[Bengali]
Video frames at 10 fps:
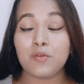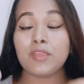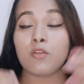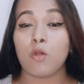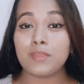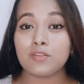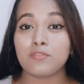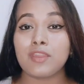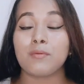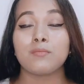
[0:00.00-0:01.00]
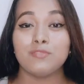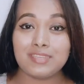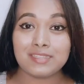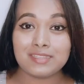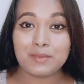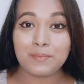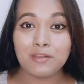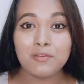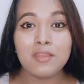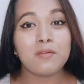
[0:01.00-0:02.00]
করে কমেন্ট করে আমাকে বুঝিয়ে দিতে পারো